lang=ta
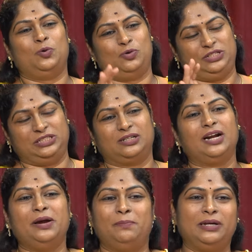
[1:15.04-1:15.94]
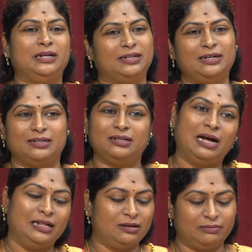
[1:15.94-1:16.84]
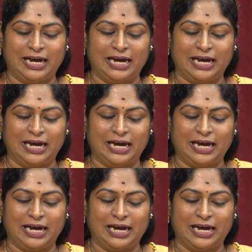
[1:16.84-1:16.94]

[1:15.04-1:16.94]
அவங்களோட சக்ரா எப்படி இருக்குன்றது அது